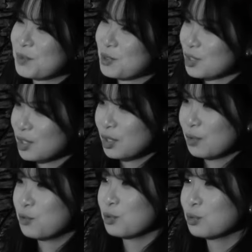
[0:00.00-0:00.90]
uh
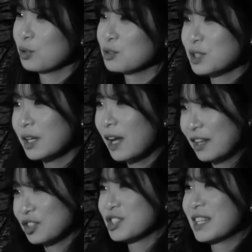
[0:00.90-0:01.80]
if you don't uh,
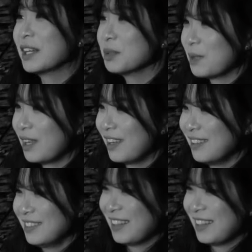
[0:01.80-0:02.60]
understand me.